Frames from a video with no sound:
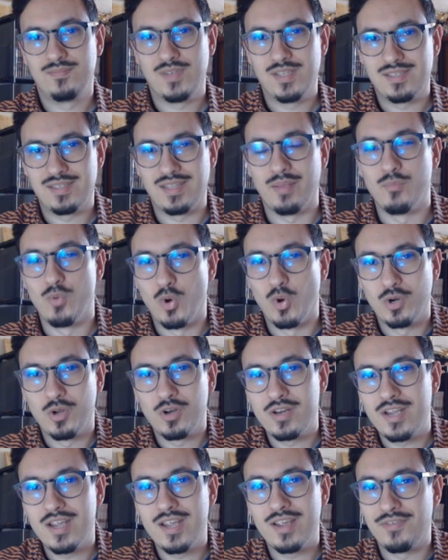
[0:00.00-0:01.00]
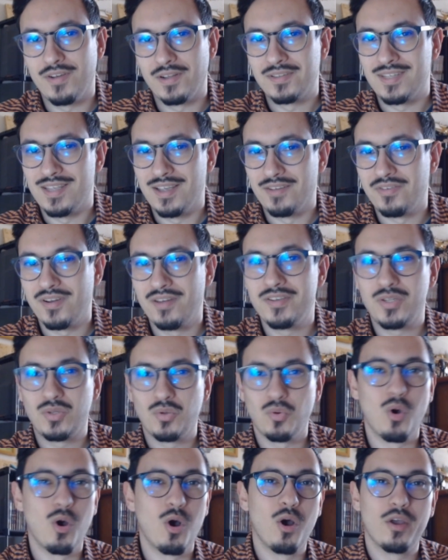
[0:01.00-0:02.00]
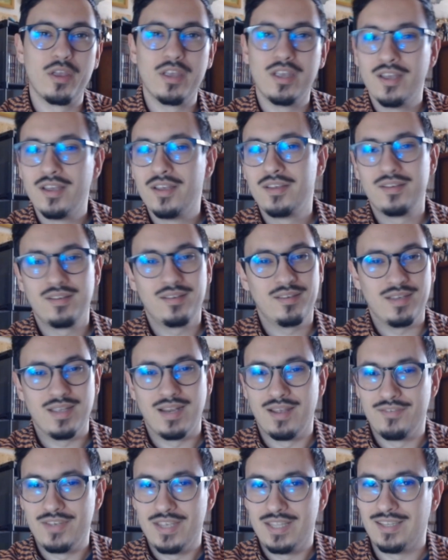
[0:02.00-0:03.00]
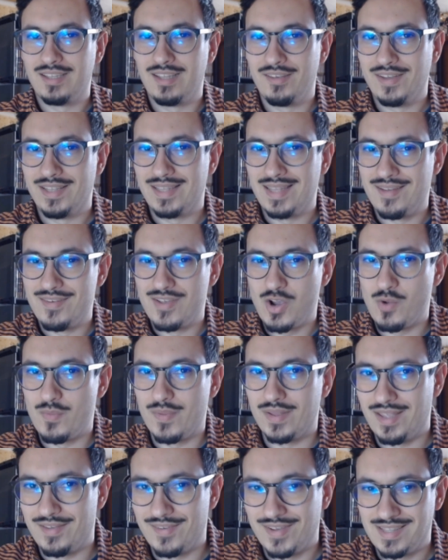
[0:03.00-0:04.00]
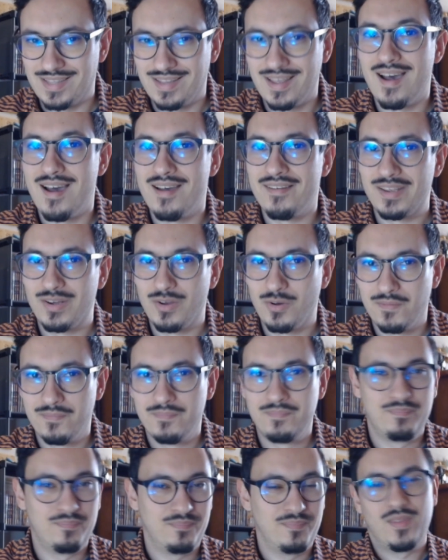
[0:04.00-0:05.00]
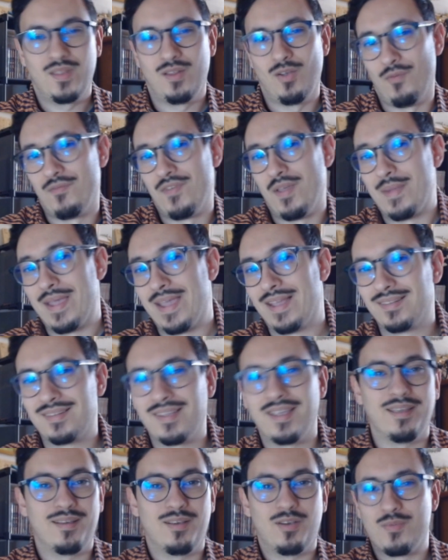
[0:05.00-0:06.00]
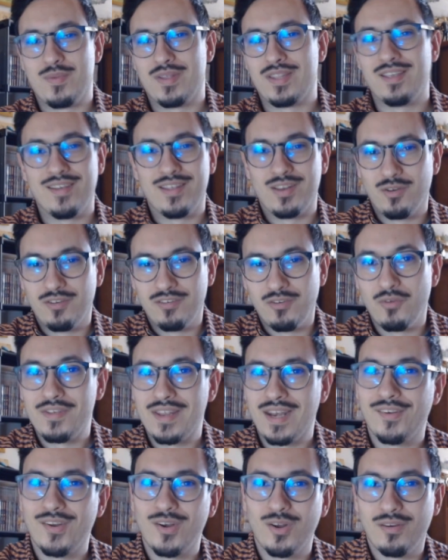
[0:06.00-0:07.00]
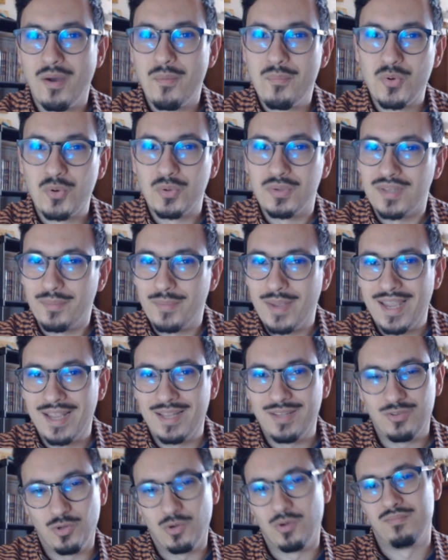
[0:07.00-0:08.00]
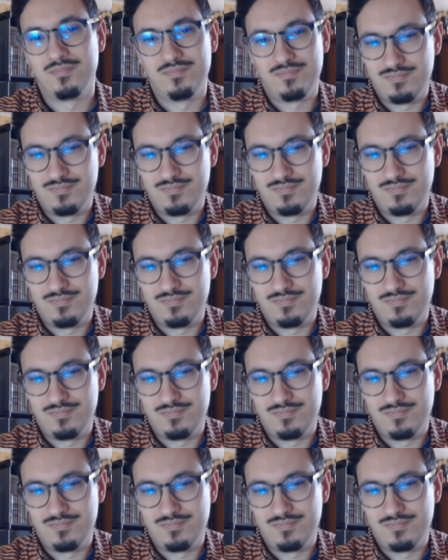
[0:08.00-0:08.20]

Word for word: stai buono lì, fatti gli affari tuoi, che la vita deve andare come deve andare, no? Ovviamente, come dire, non rovinare il loro appuntamento